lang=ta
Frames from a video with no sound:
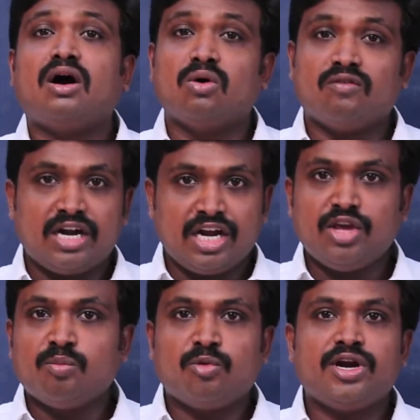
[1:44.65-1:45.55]
அவங்க
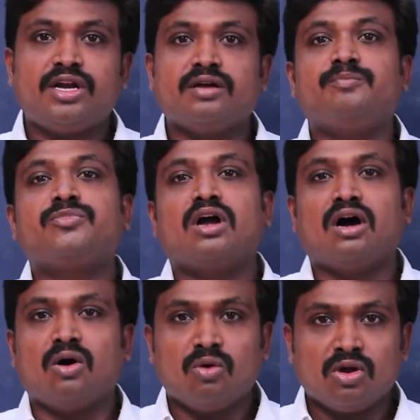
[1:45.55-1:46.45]
வண்டியும் போயிட்டு
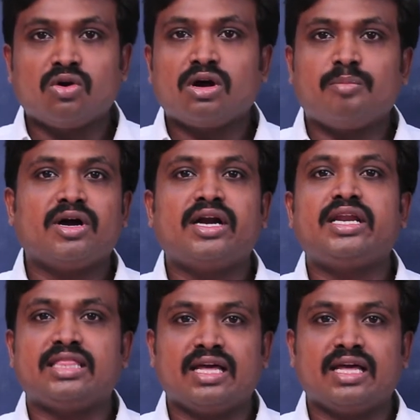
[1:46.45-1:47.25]
அவங்களுக்கும் கப்பம் கட்டி